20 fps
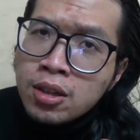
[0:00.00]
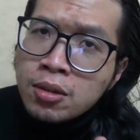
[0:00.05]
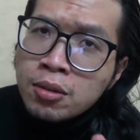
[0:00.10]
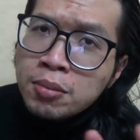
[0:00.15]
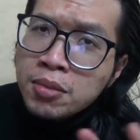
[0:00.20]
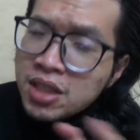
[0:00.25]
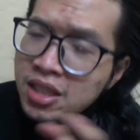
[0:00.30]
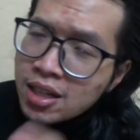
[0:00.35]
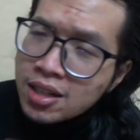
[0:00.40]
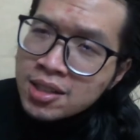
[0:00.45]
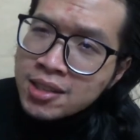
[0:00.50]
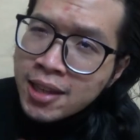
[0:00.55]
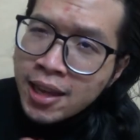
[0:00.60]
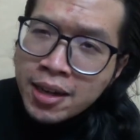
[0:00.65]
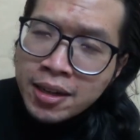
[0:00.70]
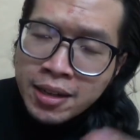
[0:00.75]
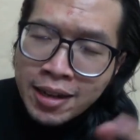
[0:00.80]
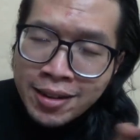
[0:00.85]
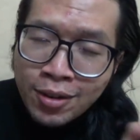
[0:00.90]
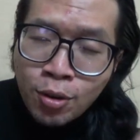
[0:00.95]
mình nhận
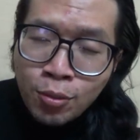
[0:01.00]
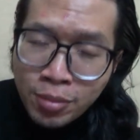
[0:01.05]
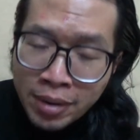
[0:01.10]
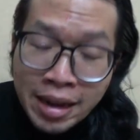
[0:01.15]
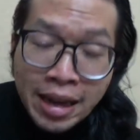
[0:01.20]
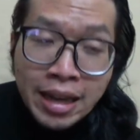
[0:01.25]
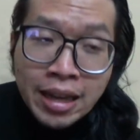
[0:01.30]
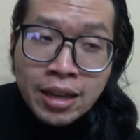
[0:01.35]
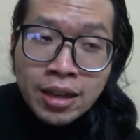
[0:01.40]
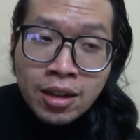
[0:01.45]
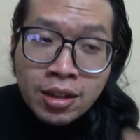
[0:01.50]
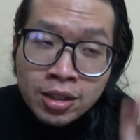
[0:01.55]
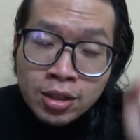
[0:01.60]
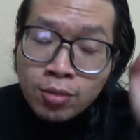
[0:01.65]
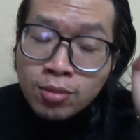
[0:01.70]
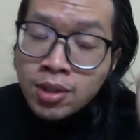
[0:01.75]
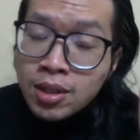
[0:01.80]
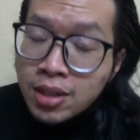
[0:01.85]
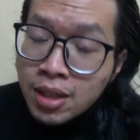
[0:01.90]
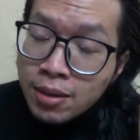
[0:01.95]
xét ngày hôm nay ở
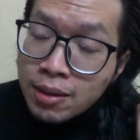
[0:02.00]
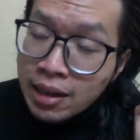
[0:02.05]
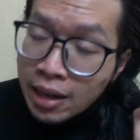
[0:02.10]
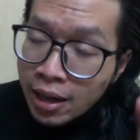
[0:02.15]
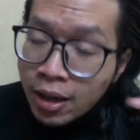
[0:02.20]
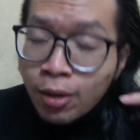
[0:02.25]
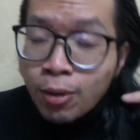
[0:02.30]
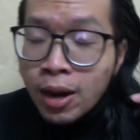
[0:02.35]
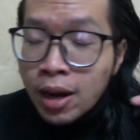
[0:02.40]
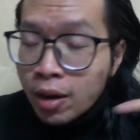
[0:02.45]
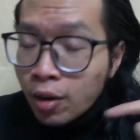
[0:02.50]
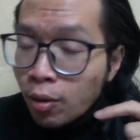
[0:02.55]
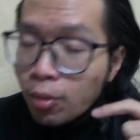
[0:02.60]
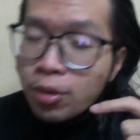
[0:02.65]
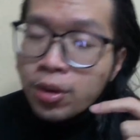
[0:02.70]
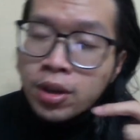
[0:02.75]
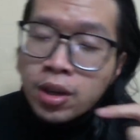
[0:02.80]
trong thời tiết lạnh của Hà Nội